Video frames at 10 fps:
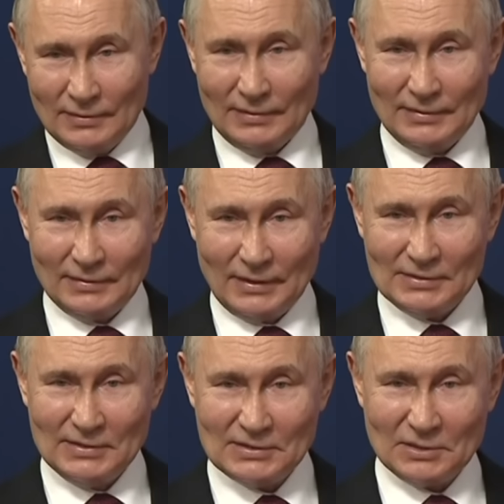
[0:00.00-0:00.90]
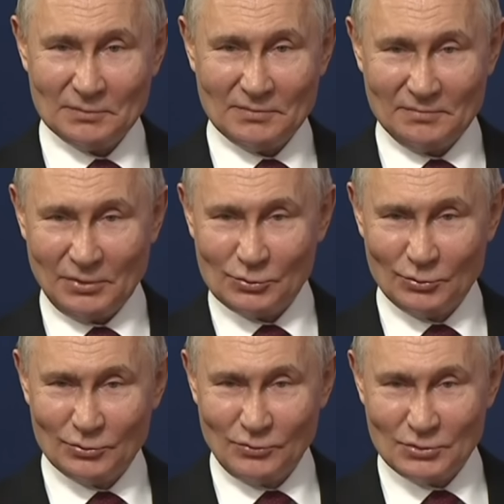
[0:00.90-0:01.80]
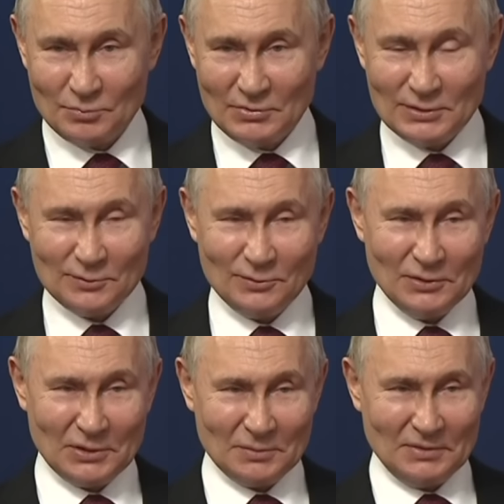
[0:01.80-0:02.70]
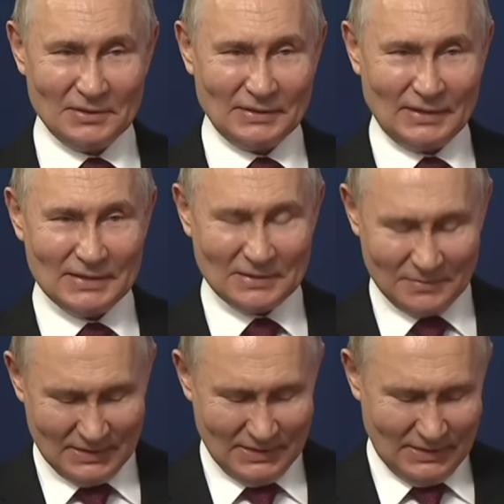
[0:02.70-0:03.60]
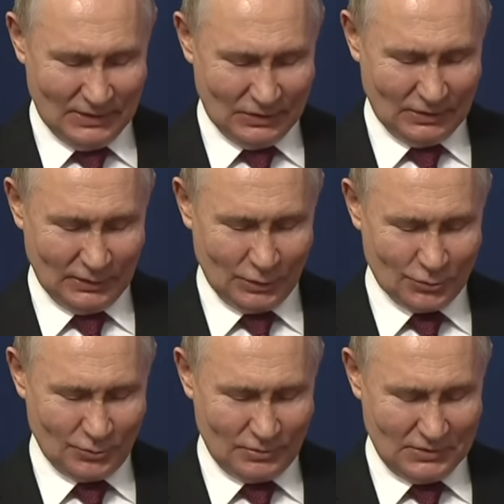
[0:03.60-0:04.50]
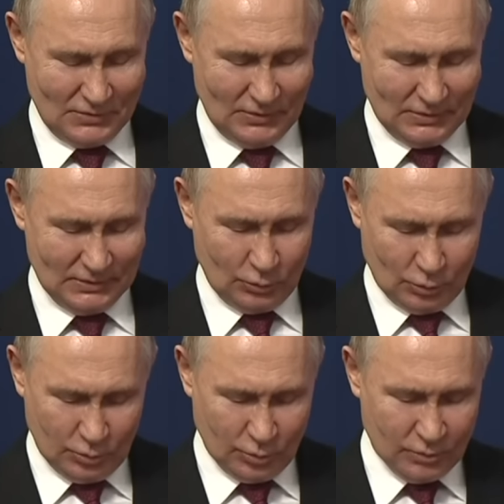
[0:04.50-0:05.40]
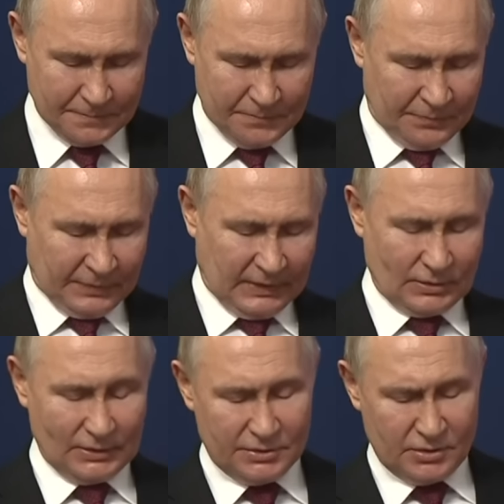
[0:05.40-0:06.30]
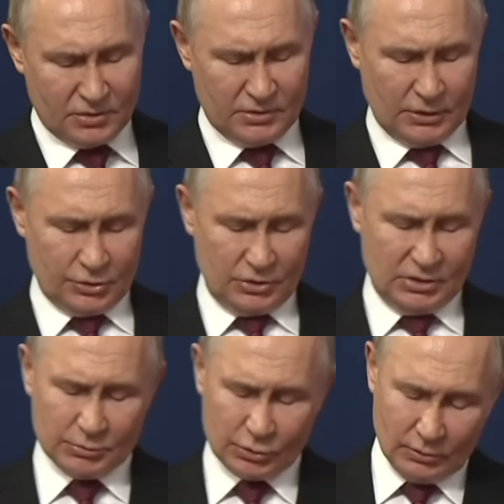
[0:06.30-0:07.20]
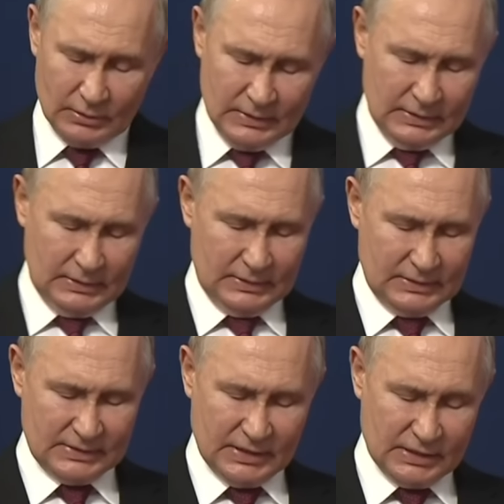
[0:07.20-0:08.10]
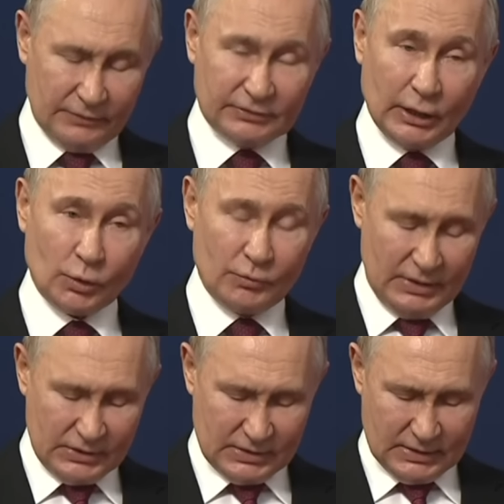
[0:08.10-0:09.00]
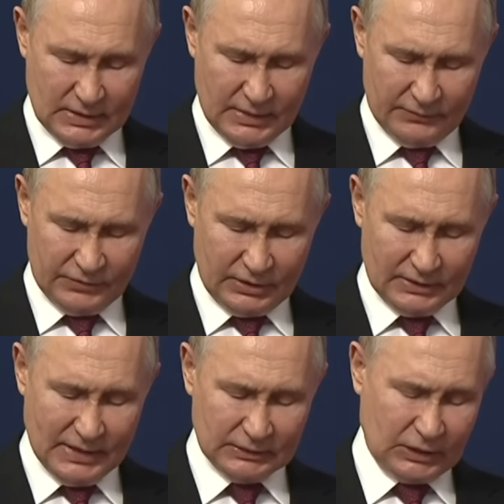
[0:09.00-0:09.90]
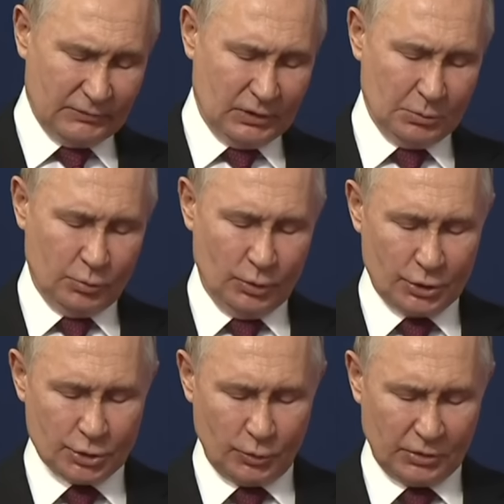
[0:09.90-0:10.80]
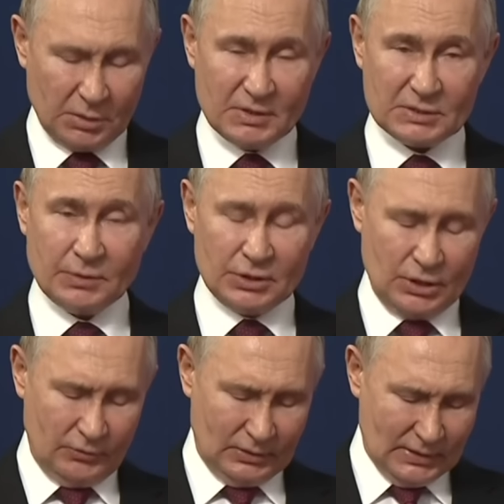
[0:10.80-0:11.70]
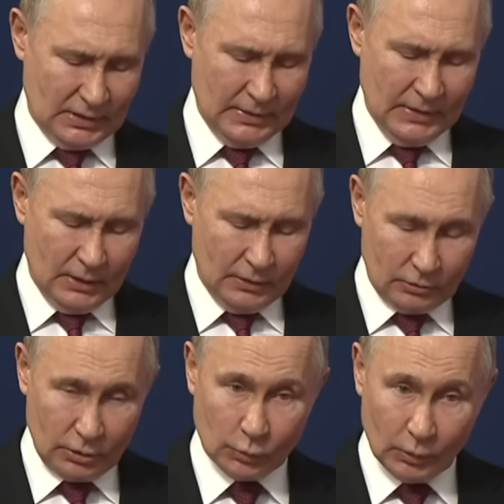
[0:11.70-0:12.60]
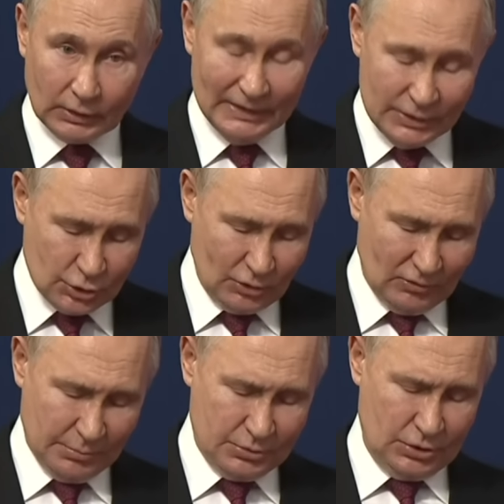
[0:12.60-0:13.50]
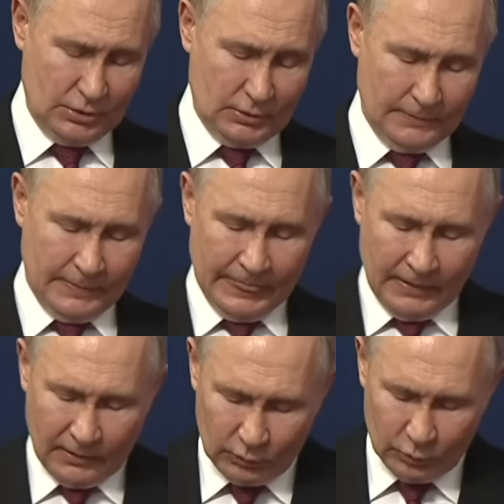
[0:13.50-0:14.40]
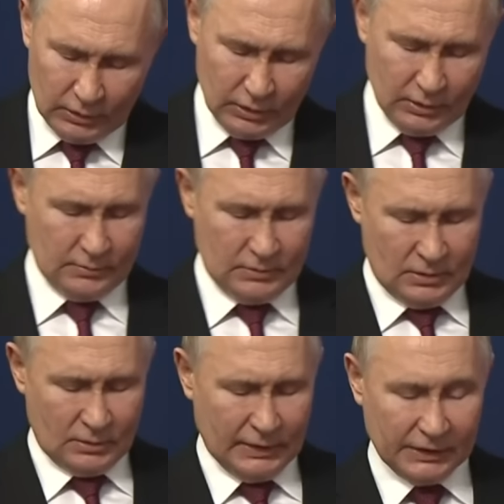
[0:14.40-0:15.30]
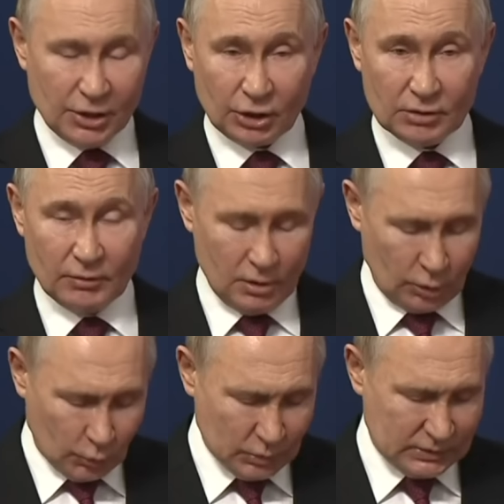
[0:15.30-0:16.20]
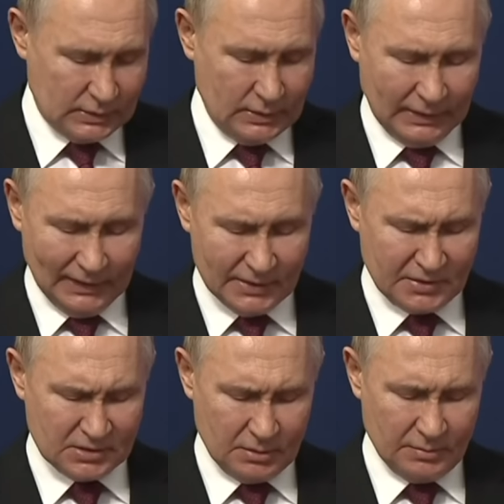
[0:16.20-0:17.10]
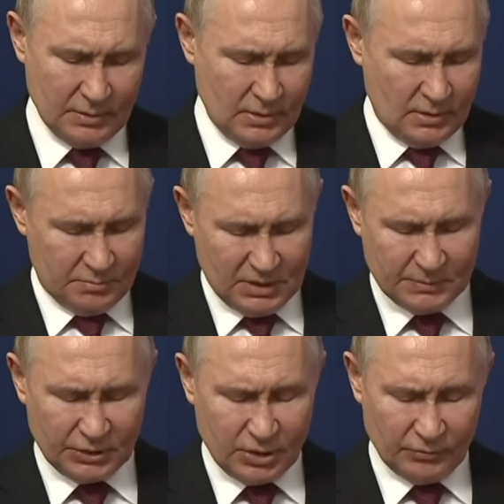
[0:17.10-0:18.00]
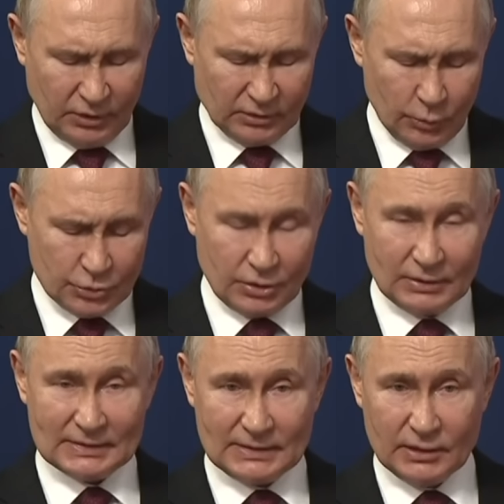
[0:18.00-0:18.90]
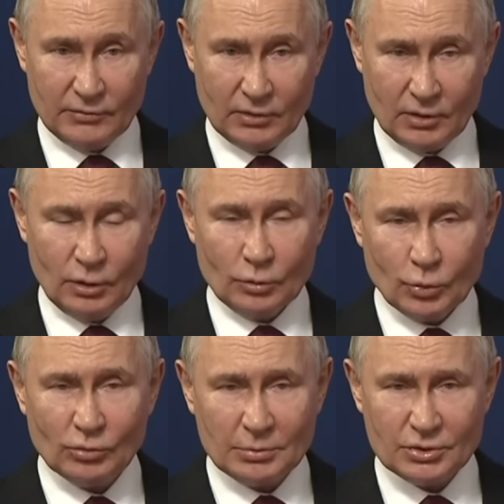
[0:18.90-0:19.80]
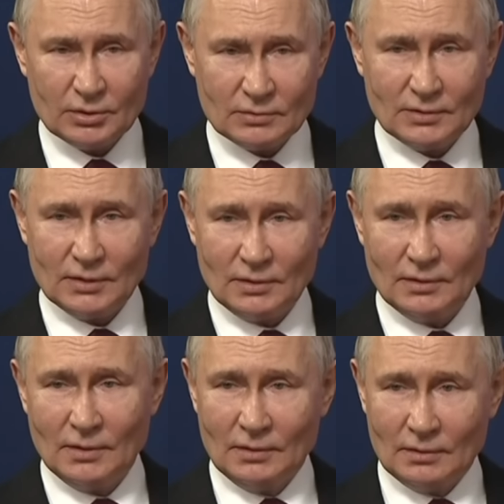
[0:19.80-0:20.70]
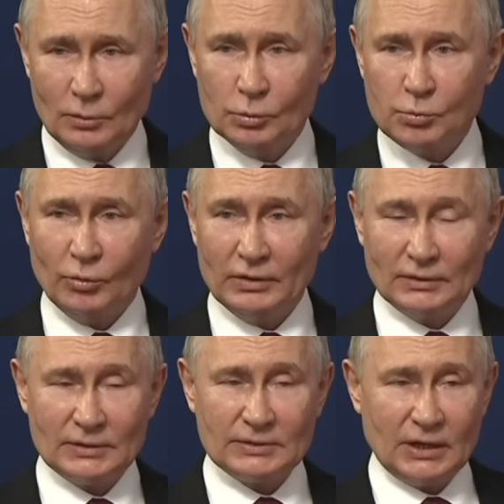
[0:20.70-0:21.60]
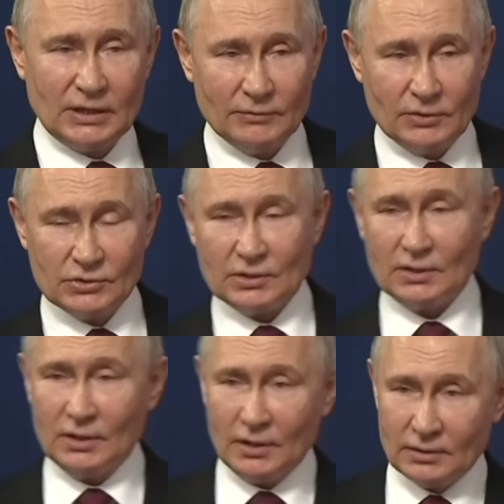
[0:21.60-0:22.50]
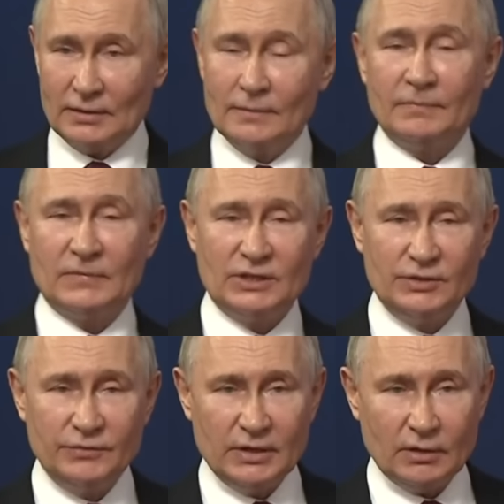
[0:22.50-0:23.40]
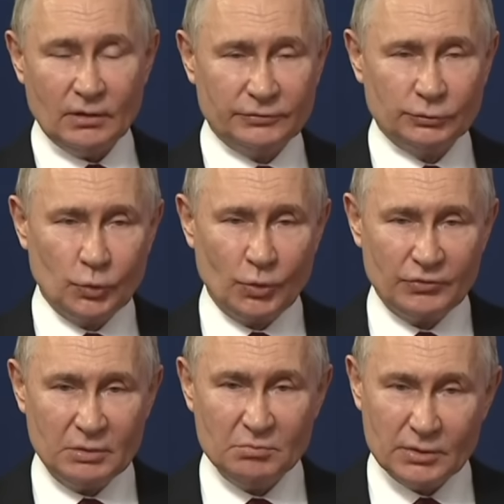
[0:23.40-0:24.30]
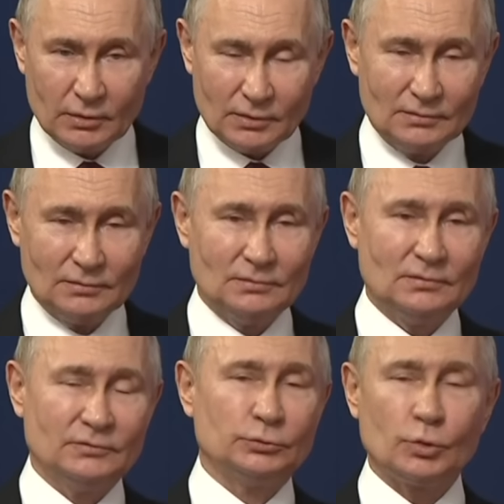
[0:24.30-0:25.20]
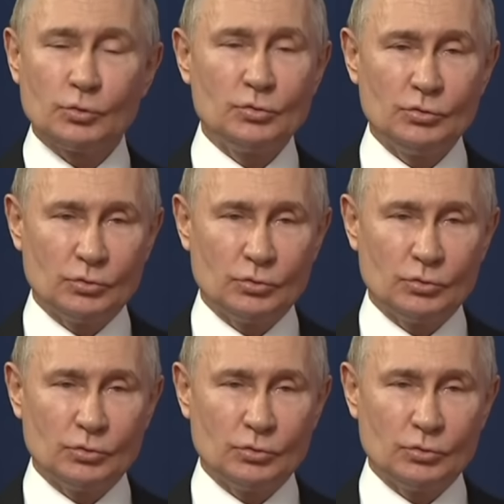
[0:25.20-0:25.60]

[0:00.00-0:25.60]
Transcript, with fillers: и российским присутствующим здесь студентам, и китайским это хорошо известно. Но, думаю, согласитесь также и с тем, что э, знание второго языка всегда открывает более широкие перспективы для не только личного общения, но и карьерного роста, реализации перспективных научных исследований, ну и вообще знание любого иностранного языка – это дверь в новый мир – в другую